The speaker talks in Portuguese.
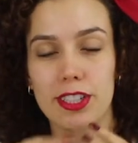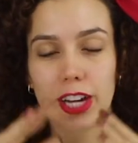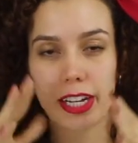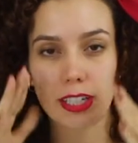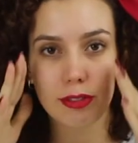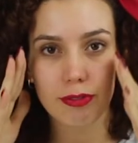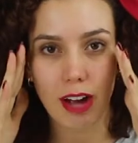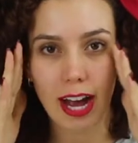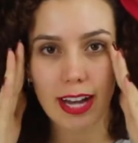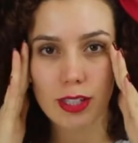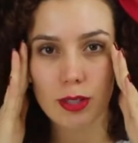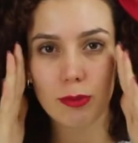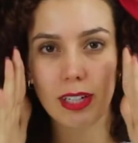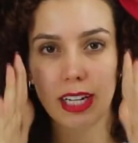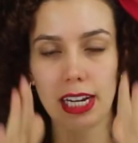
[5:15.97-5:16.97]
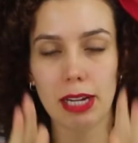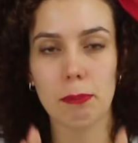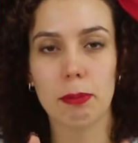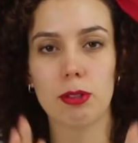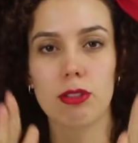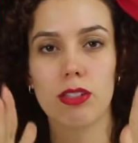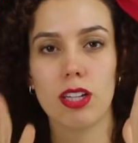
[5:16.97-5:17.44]
gente, faz um
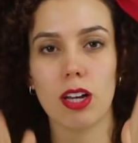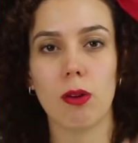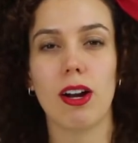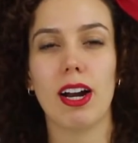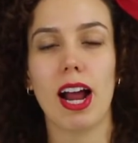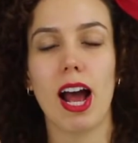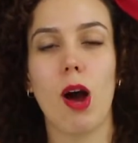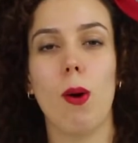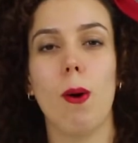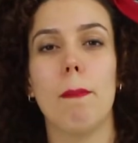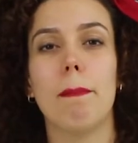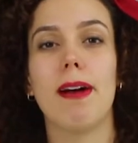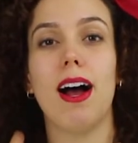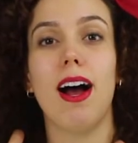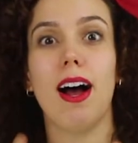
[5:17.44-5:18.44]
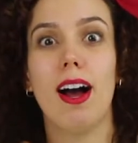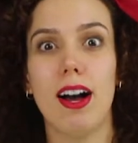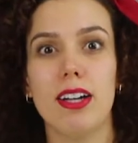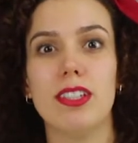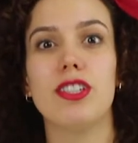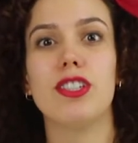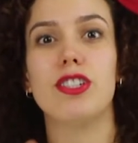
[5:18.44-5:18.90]
limpa no seu guarda-roupa
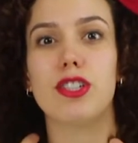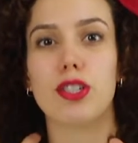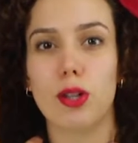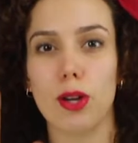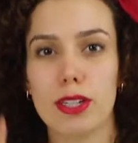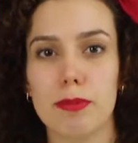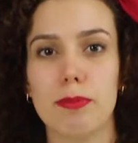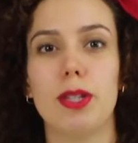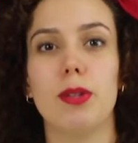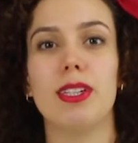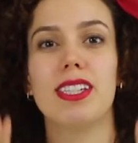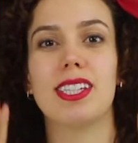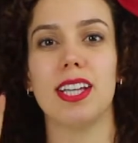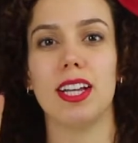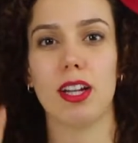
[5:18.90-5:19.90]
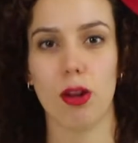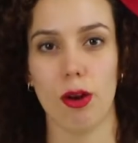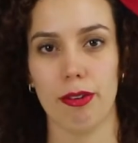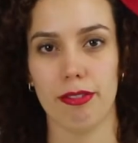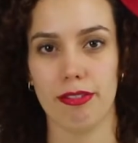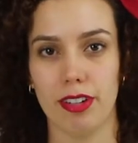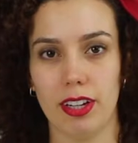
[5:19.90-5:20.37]
antes de
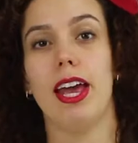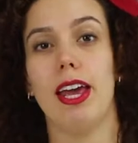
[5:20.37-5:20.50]
2019.